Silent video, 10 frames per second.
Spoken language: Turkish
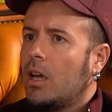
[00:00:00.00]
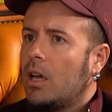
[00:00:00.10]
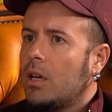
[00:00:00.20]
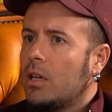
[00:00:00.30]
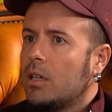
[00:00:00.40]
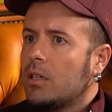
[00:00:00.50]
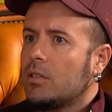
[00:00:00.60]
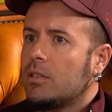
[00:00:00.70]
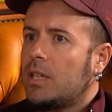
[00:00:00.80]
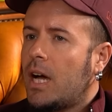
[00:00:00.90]
Ee,
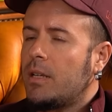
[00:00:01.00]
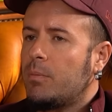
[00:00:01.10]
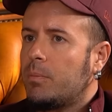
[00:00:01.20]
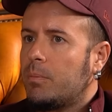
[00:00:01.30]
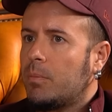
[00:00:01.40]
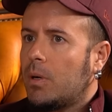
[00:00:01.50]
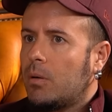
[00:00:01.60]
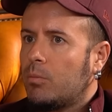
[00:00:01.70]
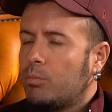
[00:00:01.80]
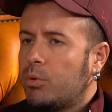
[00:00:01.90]
yani
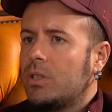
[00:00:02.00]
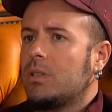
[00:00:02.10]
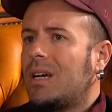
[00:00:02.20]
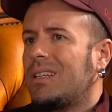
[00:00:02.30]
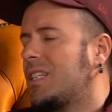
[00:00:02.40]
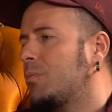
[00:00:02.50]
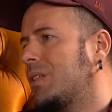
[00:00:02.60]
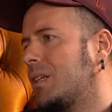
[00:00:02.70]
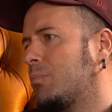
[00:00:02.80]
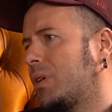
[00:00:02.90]
bu yıllar
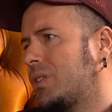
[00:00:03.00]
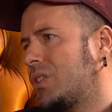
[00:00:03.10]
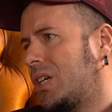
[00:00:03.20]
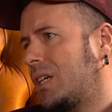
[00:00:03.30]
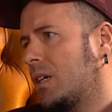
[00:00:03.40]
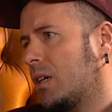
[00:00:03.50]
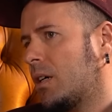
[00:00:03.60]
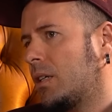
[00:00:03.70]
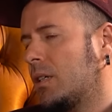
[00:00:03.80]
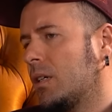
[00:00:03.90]
2000'lerin başı şey ya
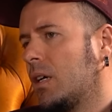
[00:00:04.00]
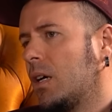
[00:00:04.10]
hani